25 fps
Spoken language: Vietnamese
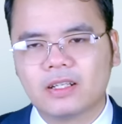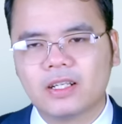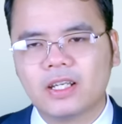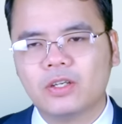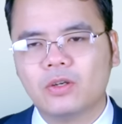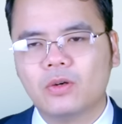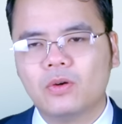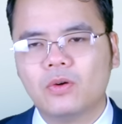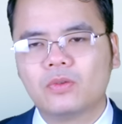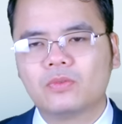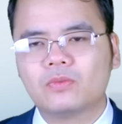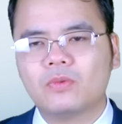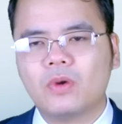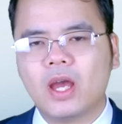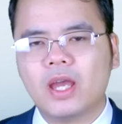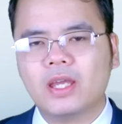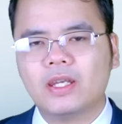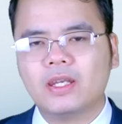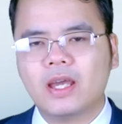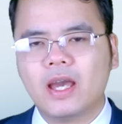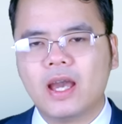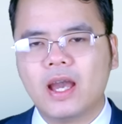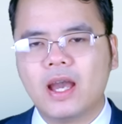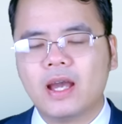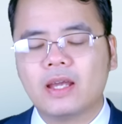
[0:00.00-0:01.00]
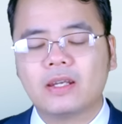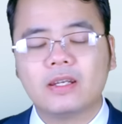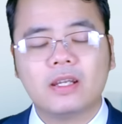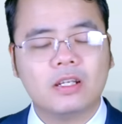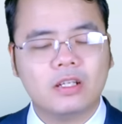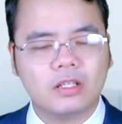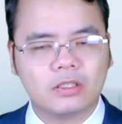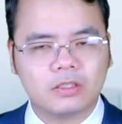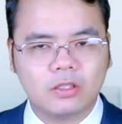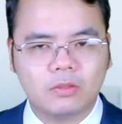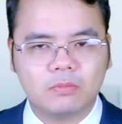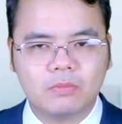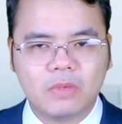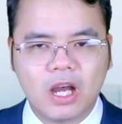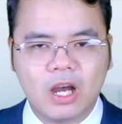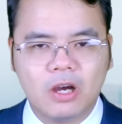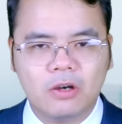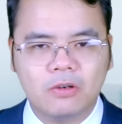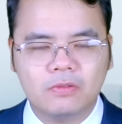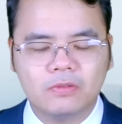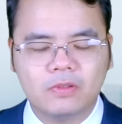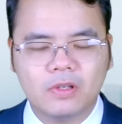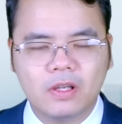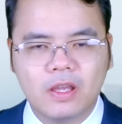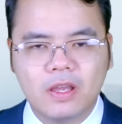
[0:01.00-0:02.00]
định Ukraine đã được thông
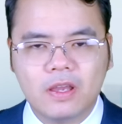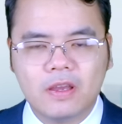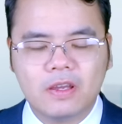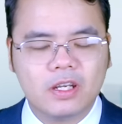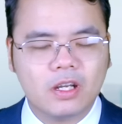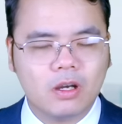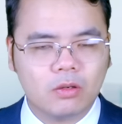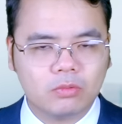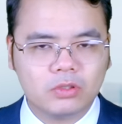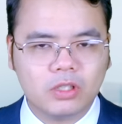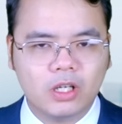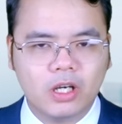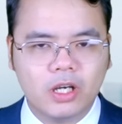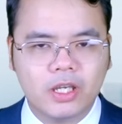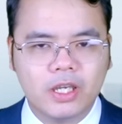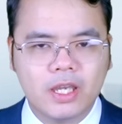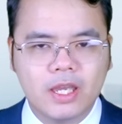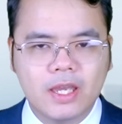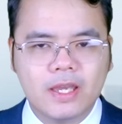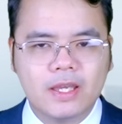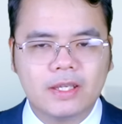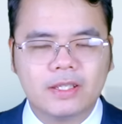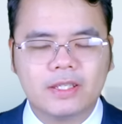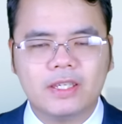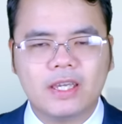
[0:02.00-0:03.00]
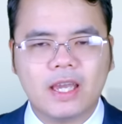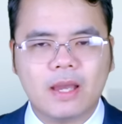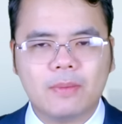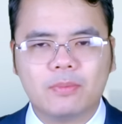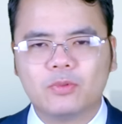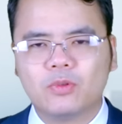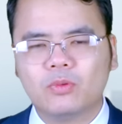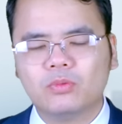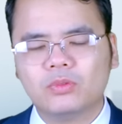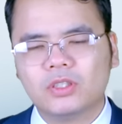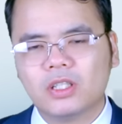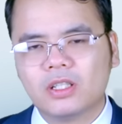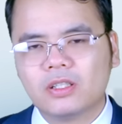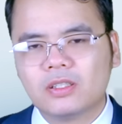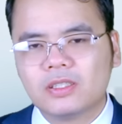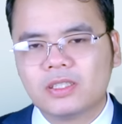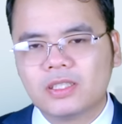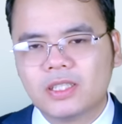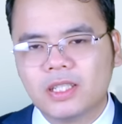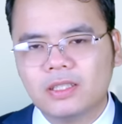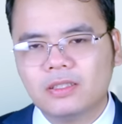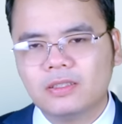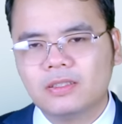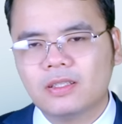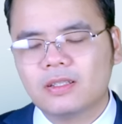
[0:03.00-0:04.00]
báo. Đồng thời, Kiev cũng từng
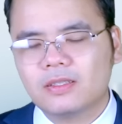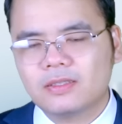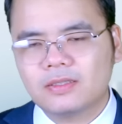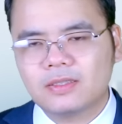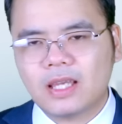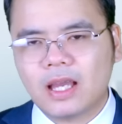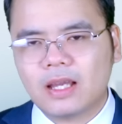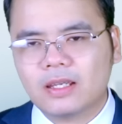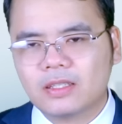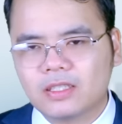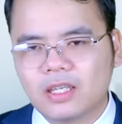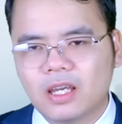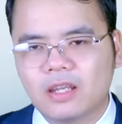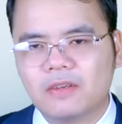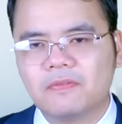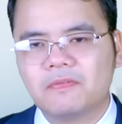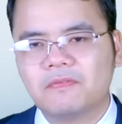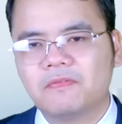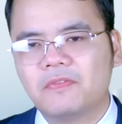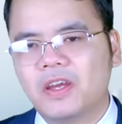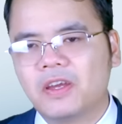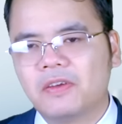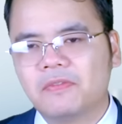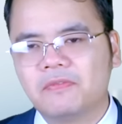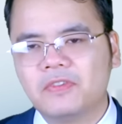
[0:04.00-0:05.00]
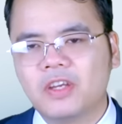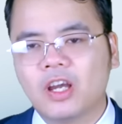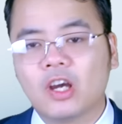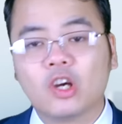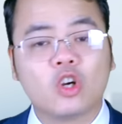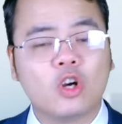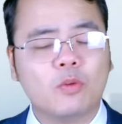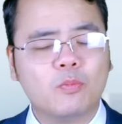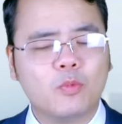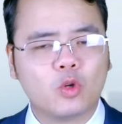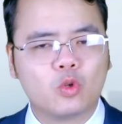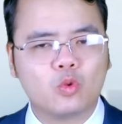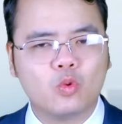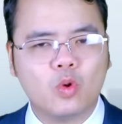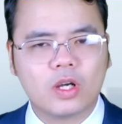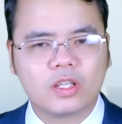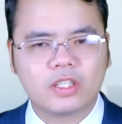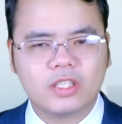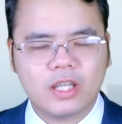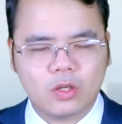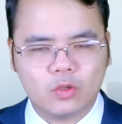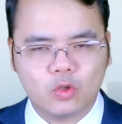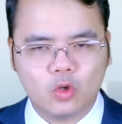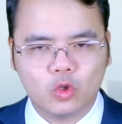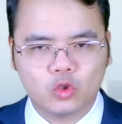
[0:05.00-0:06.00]
chính thức xác nhận về việc có một cuộc
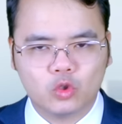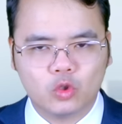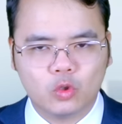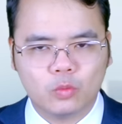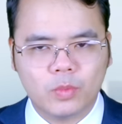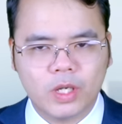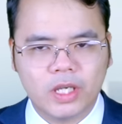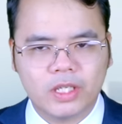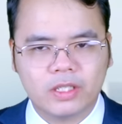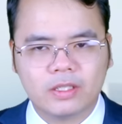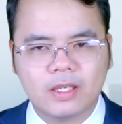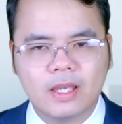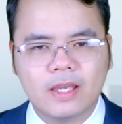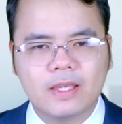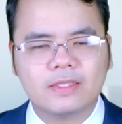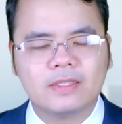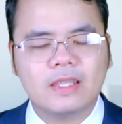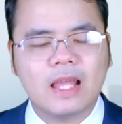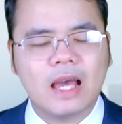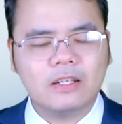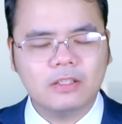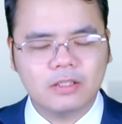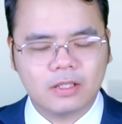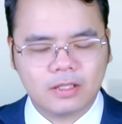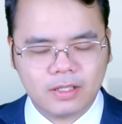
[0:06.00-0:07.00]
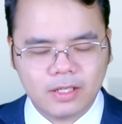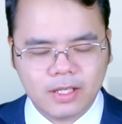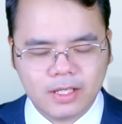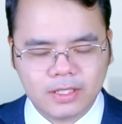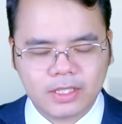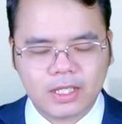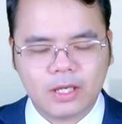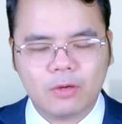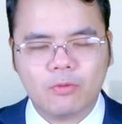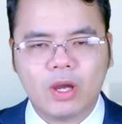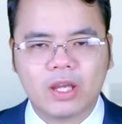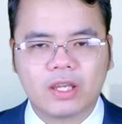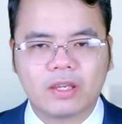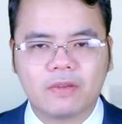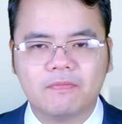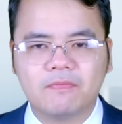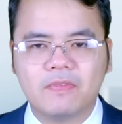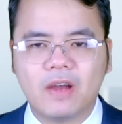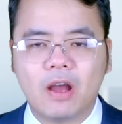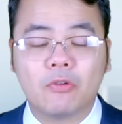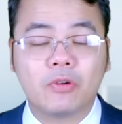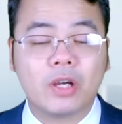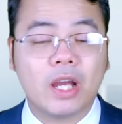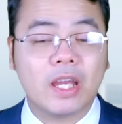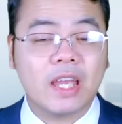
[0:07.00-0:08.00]
trao đổi tù binh đã được lên kế hoạch
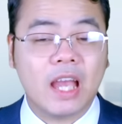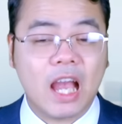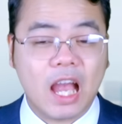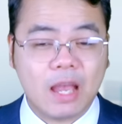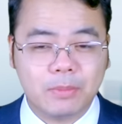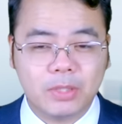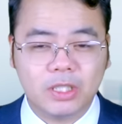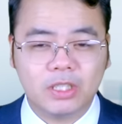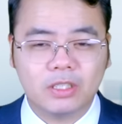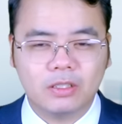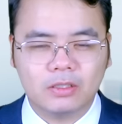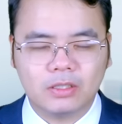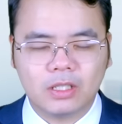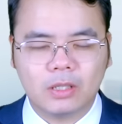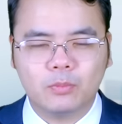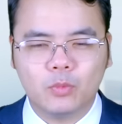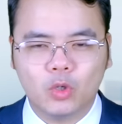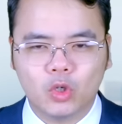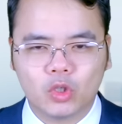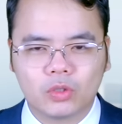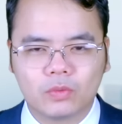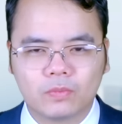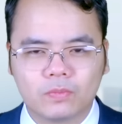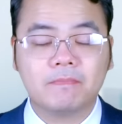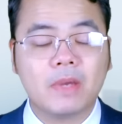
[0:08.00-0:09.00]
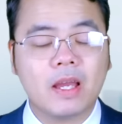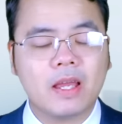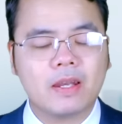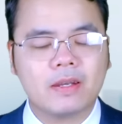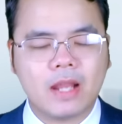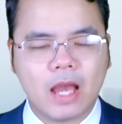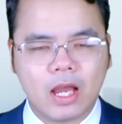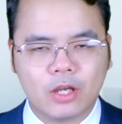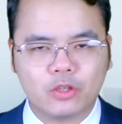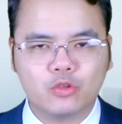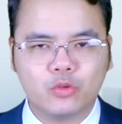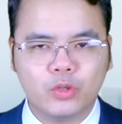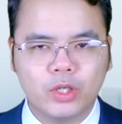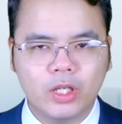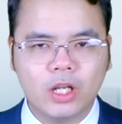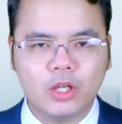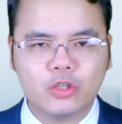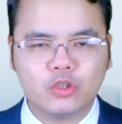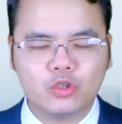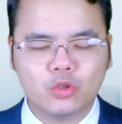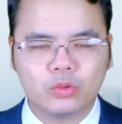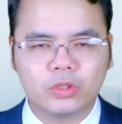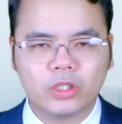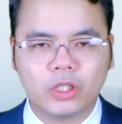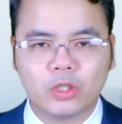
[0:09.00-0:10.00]
vào ngày 24 tháng 1. Đáng chú ý là
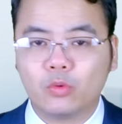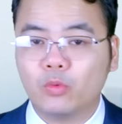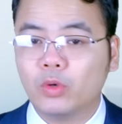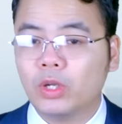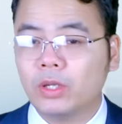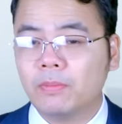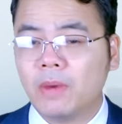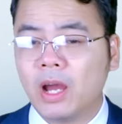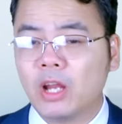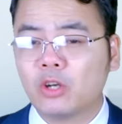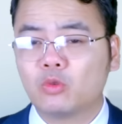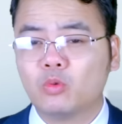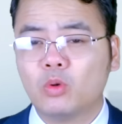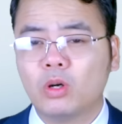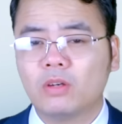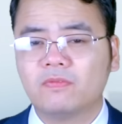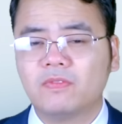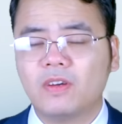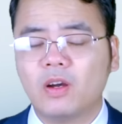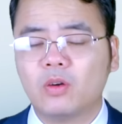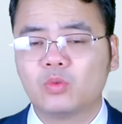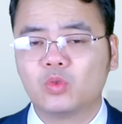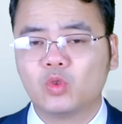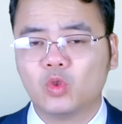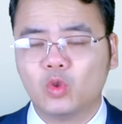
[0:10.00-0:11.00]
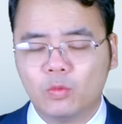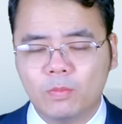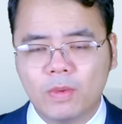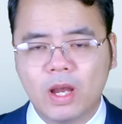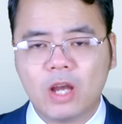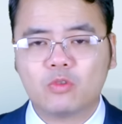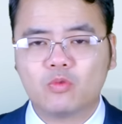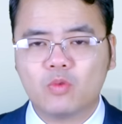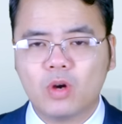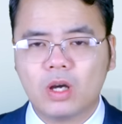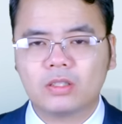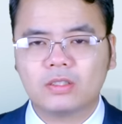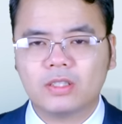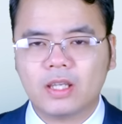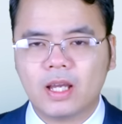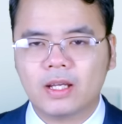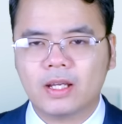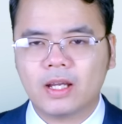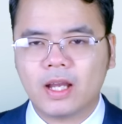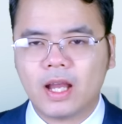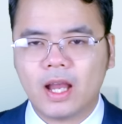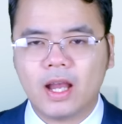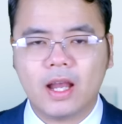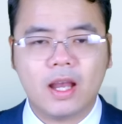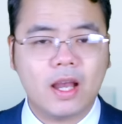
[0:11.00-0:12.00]
Chủ tịch Ủy ban Quốc phòng Duma Quốc gia
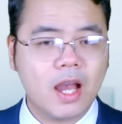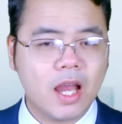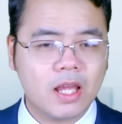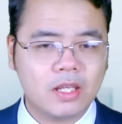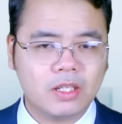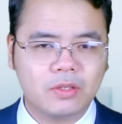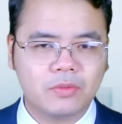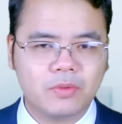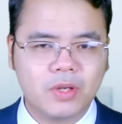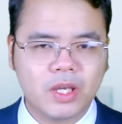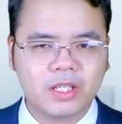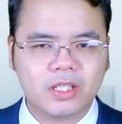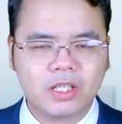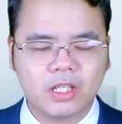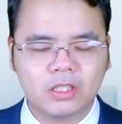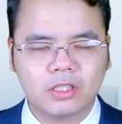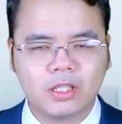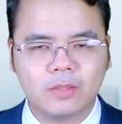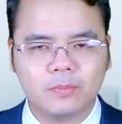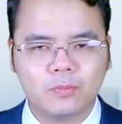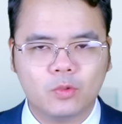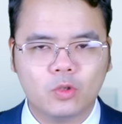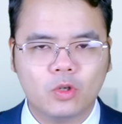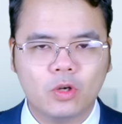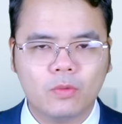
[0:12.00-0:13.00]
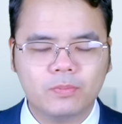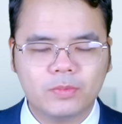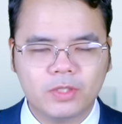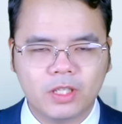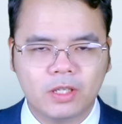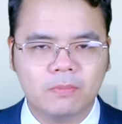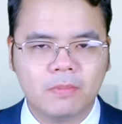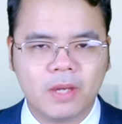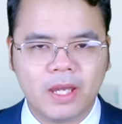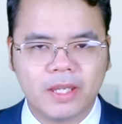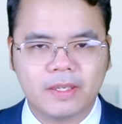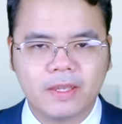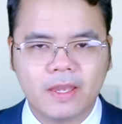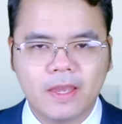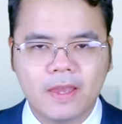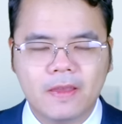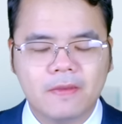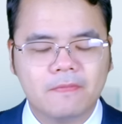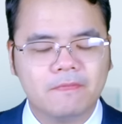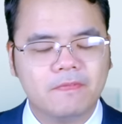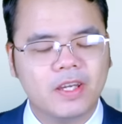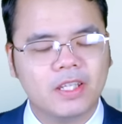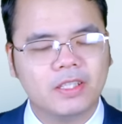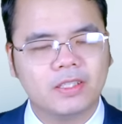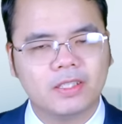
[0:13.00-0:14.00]
Nga Andrei Katapolov nhấn mạnh
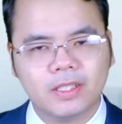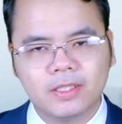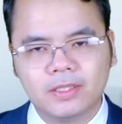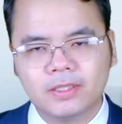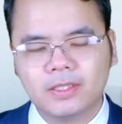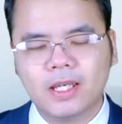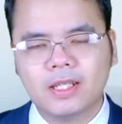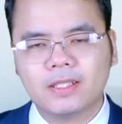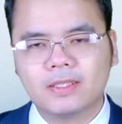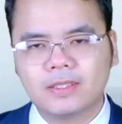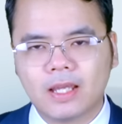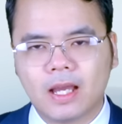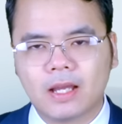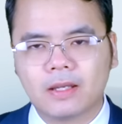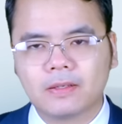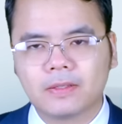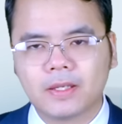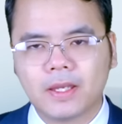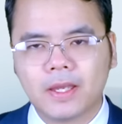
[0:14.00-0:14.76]
về tình tiết rằng